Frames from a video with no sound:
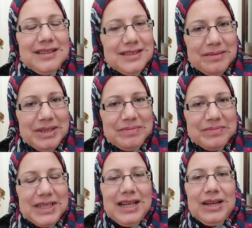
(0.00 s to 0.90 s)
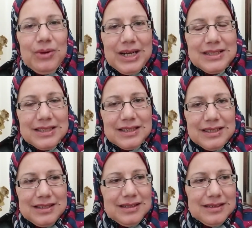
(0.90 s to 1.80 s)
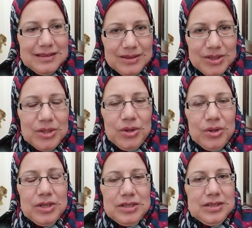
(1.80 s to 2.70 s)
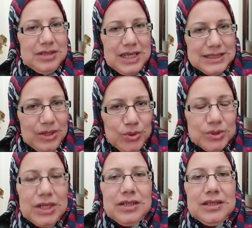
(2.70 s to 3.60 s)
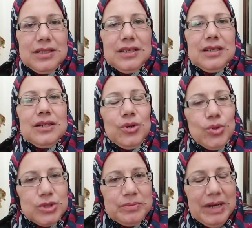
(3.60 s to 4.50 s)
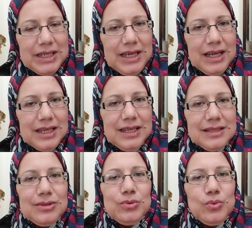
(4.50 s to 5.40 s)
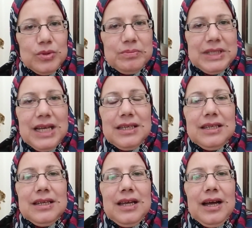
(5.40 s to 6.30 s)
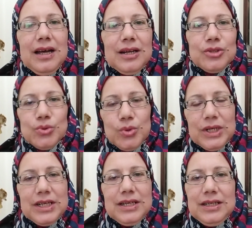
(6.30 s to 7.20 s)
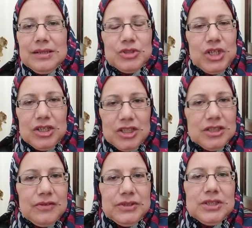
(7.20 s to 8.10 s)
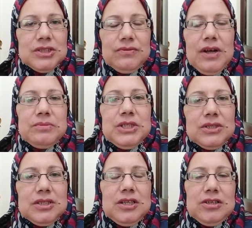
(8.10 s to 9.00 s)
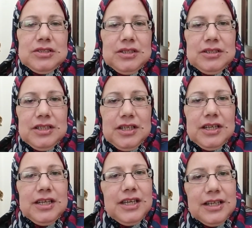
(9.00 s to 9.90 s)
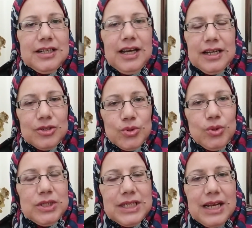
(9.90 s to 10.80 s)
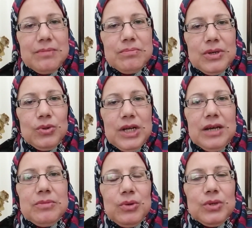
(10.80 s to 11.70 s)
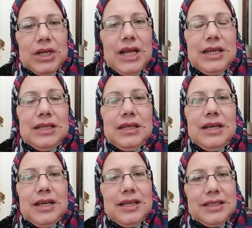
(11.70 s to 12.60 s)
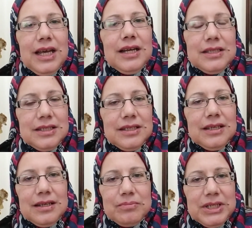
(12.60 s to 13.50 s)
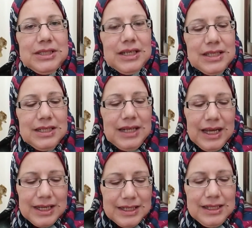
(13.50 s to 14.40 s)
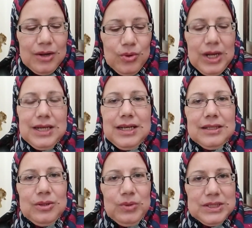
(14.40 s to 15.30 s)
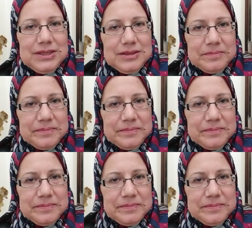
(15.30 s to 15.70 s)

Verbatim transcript: تمام لو عندك آه، آه، كذا أوضة خدي معاكي حاجات وابدأي على طول احنا مش هننظف تنظيف عميق النهارده احنا هنروح نلم ونعمل ونخلي يعني محتاجين حاجات هقول عليها دلوقتي